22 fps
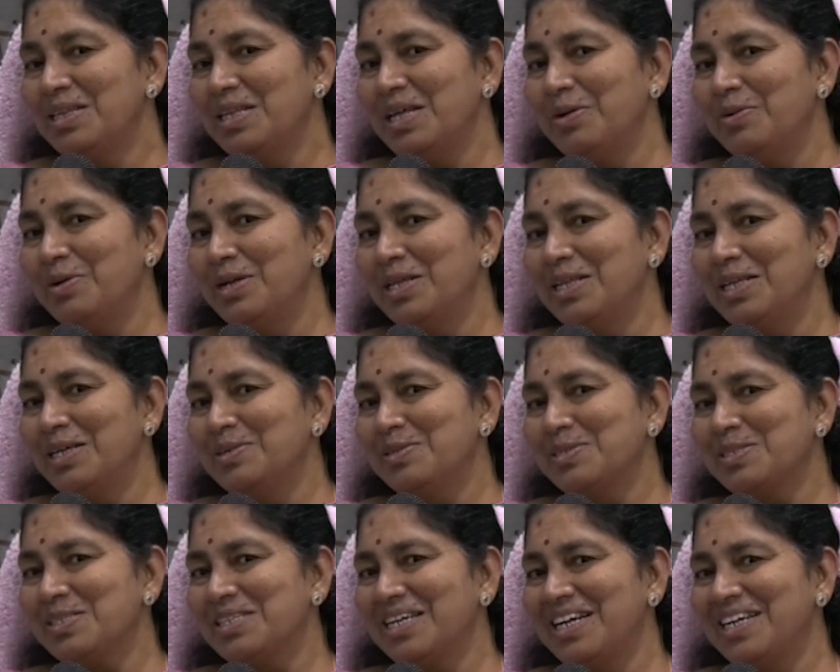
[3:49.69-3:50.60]
దేవుడే
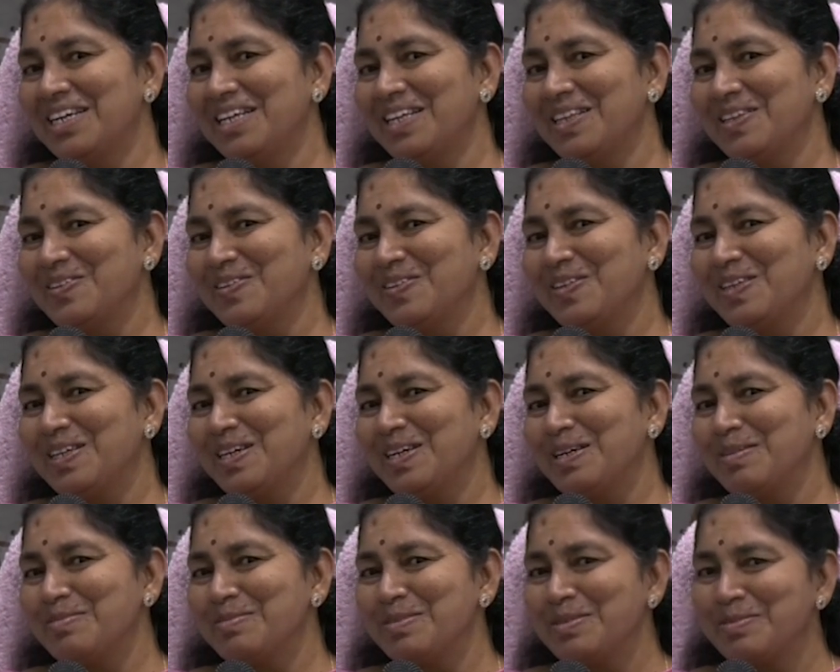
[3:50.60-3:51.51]
దిగొస్తా అంటే ఎందుకు
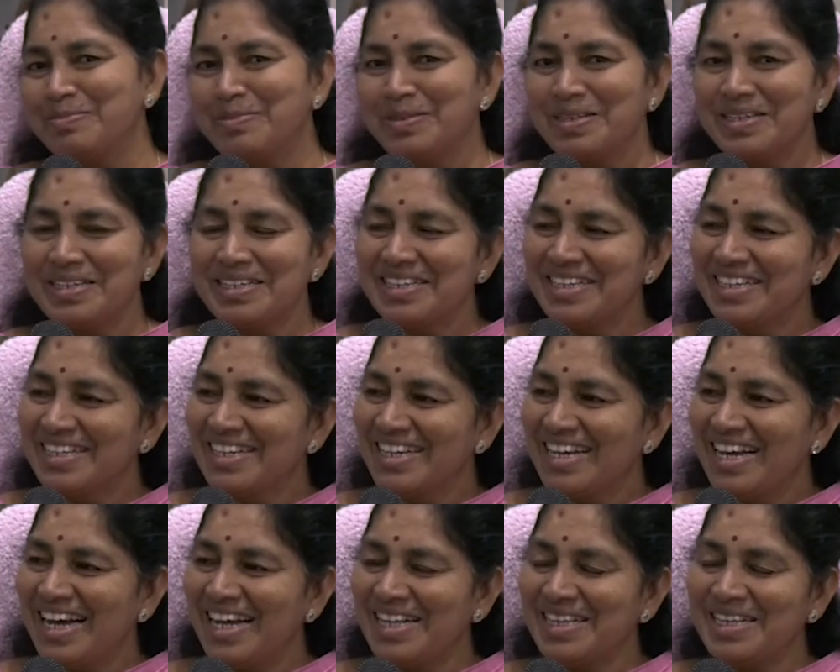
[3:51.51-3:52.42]
వద్దంటాం చెప్పండి
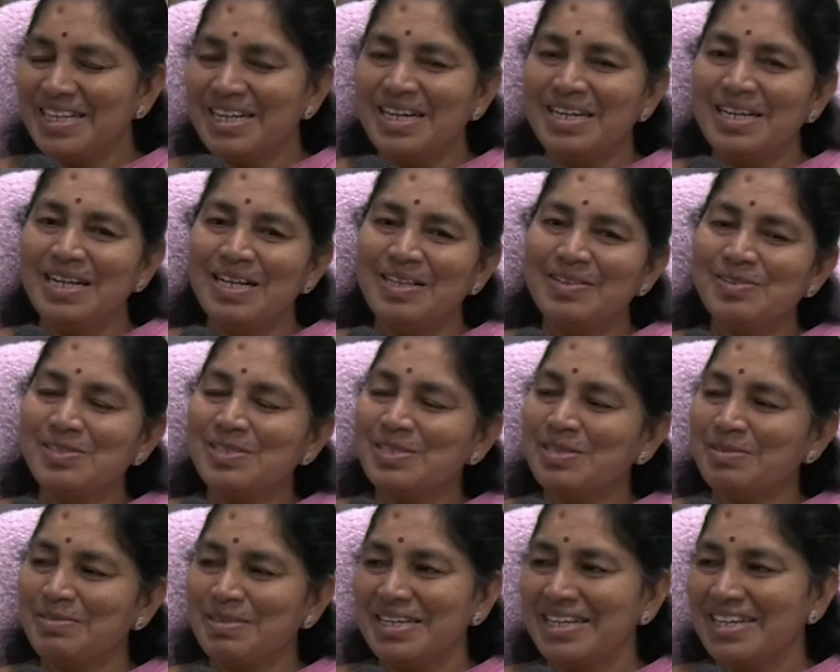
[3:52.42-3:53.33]
అంతకంటే
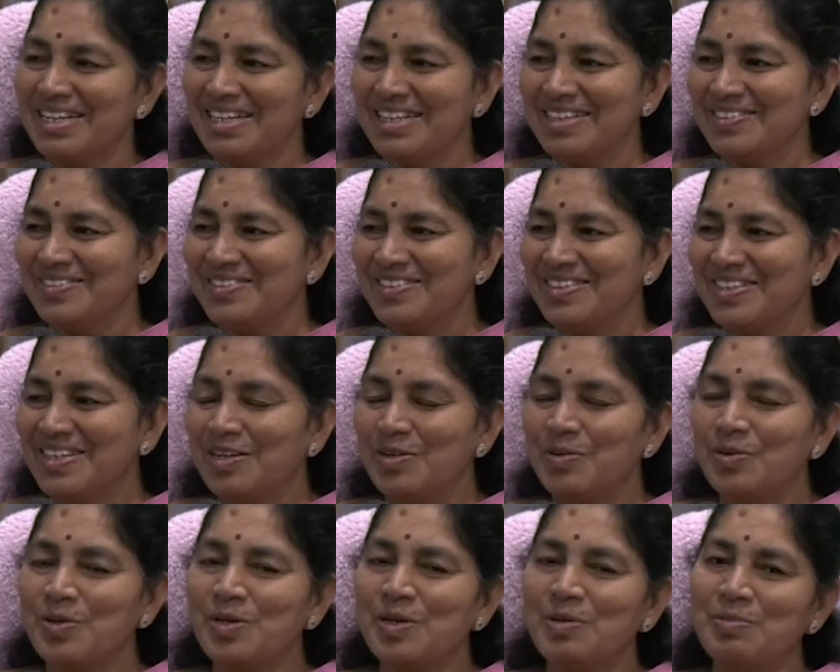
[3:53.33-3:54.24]
అదృష్టం ఏం లేదు
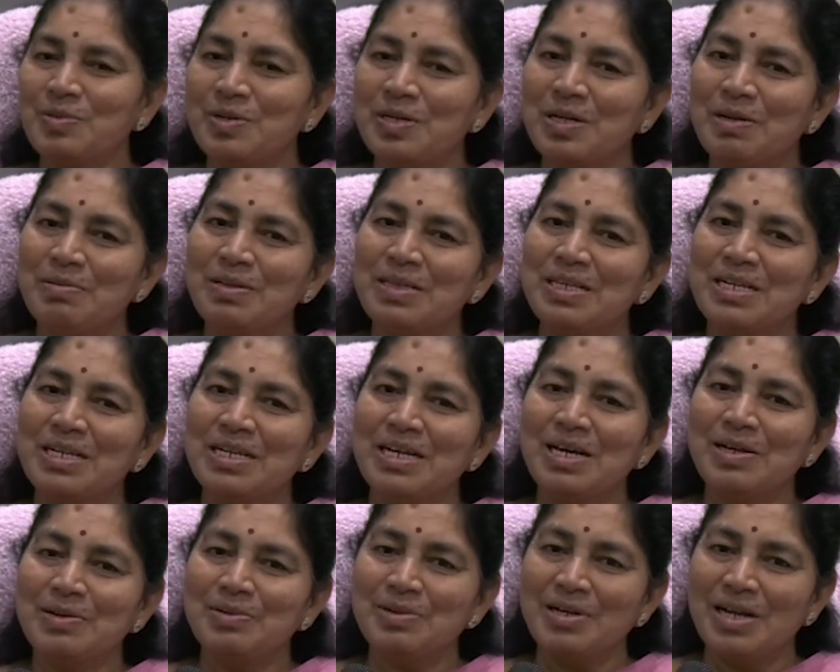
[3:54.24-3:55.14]
ఒక ముఖ్యమంత్రి
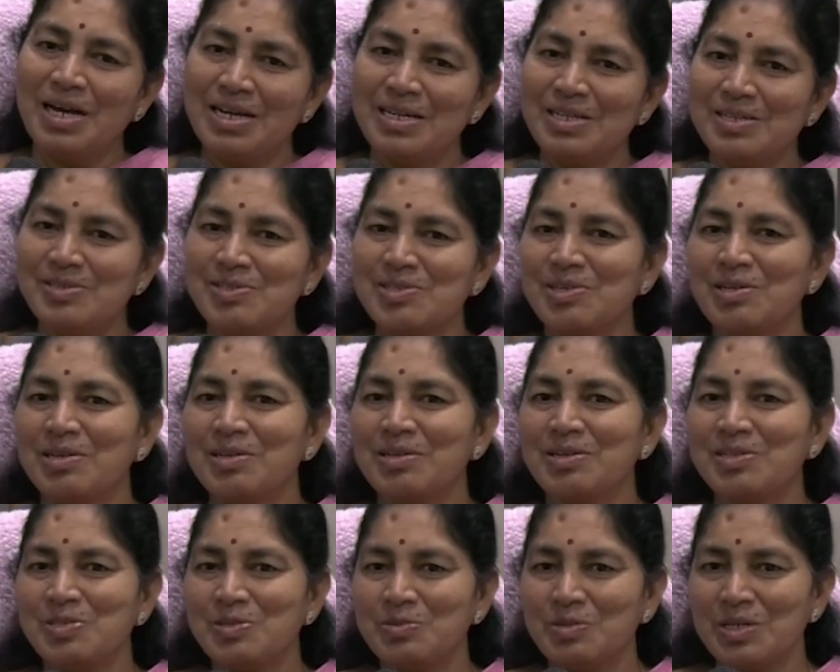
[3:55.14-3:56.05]
గారు నా
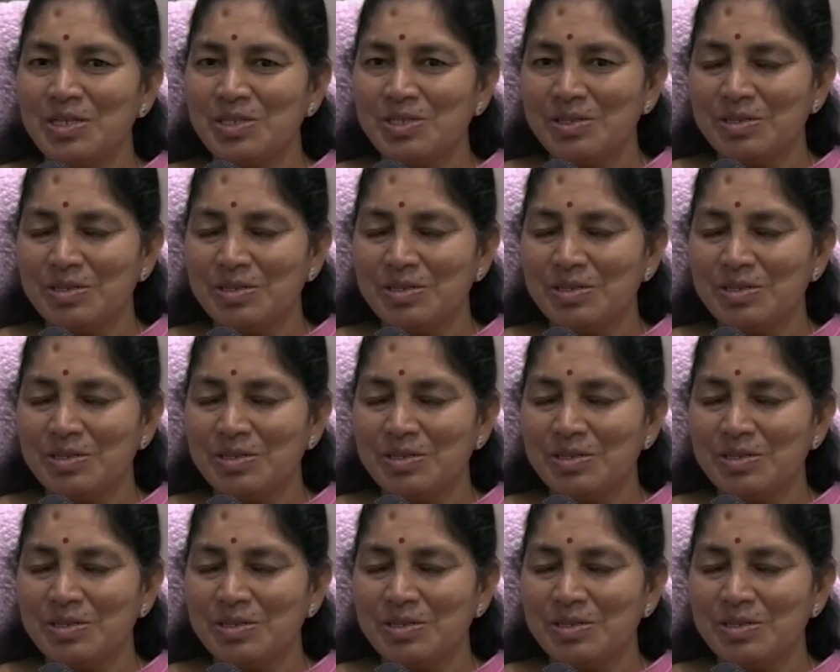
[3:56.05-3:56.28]
నియోజకవర్గం నుంచి